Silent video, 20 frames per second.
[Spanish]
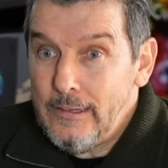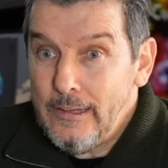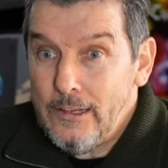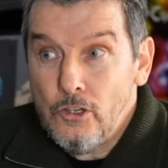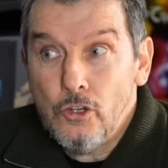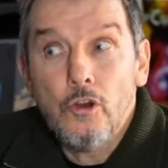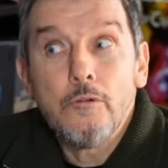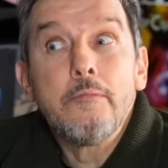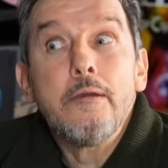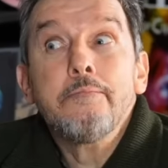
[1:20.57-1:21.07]

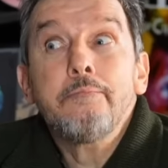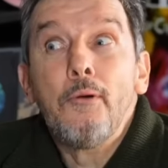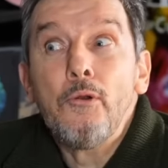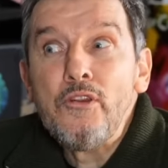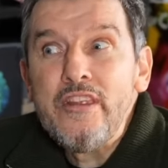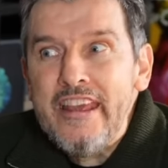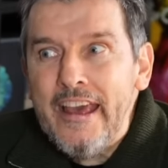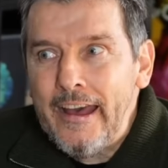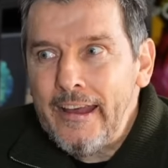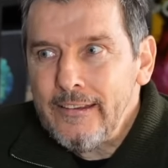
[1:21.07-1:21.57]
no me
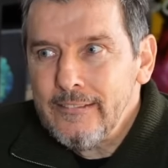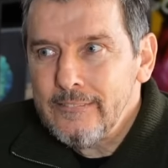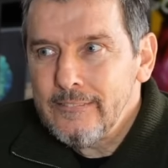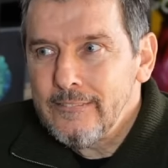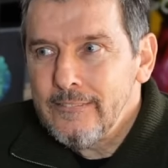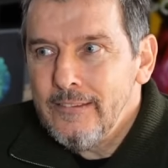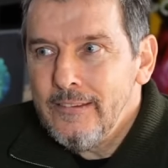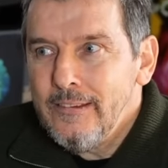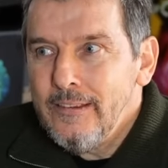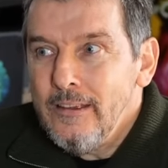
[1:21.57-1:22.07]
ponía,
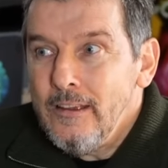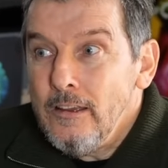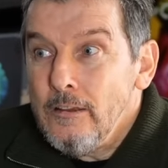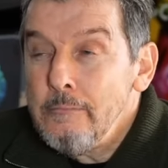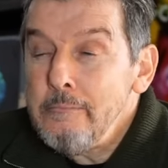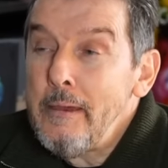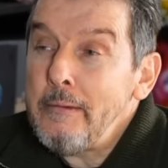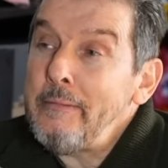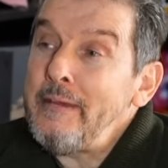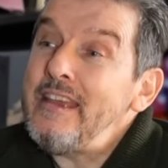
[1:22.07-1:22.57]

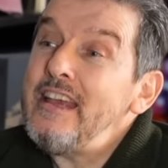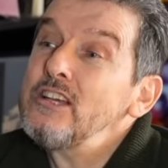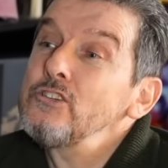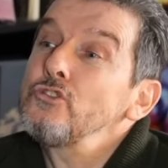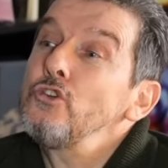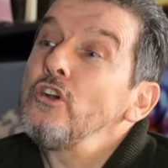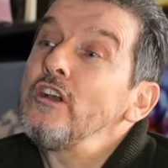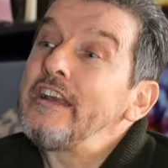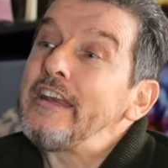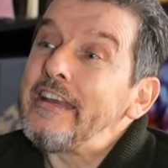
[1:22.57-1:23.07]
me veía
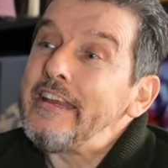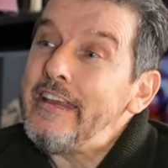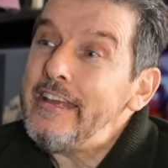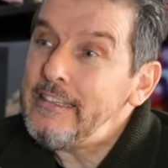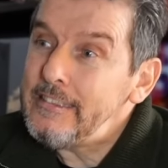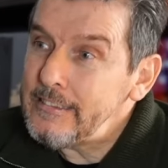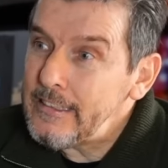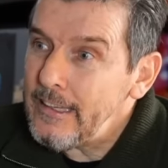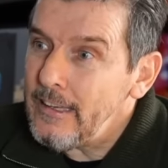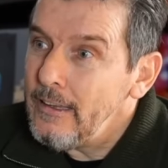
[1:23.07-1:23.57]

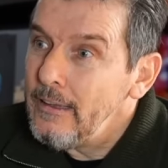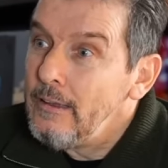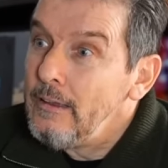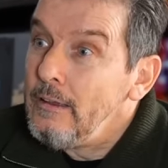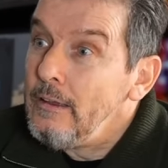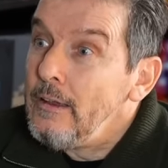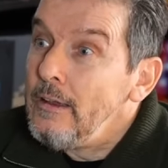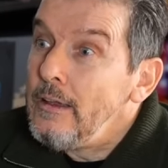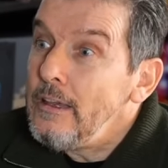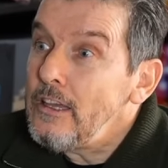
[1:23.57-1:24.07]
sonriente,
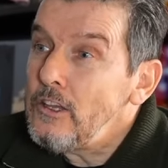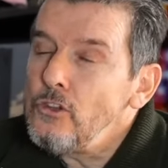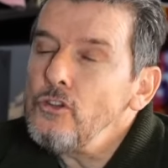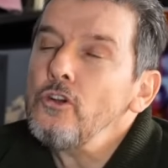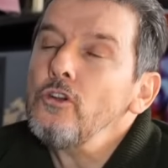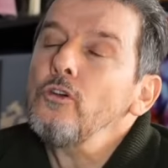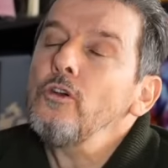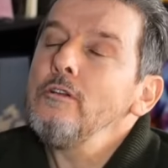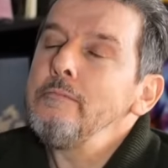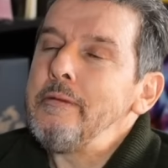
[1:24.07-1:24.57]
y yo
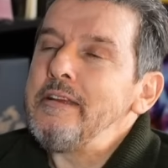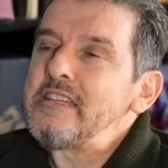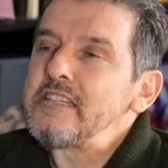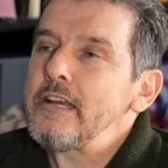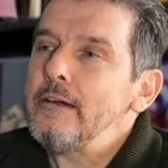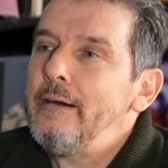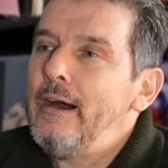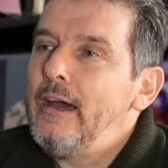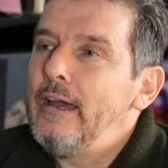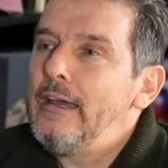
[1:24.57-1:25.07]
creo que él
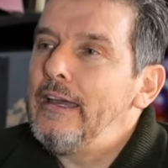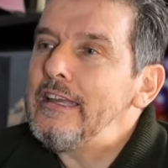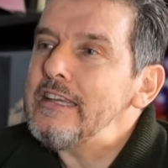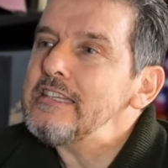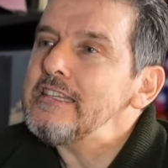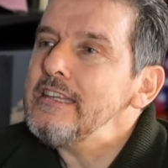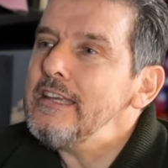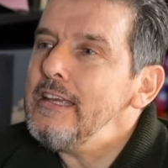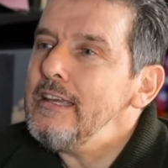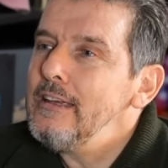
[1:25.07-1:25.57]
pensaba,
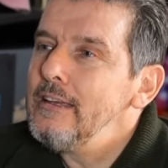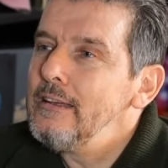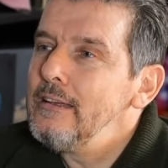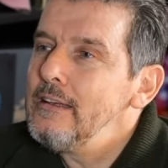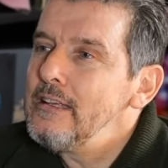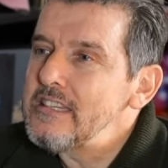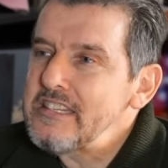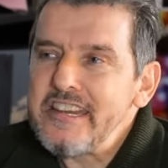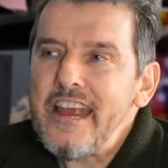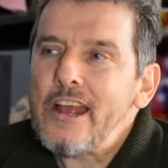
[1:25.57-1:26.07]
este se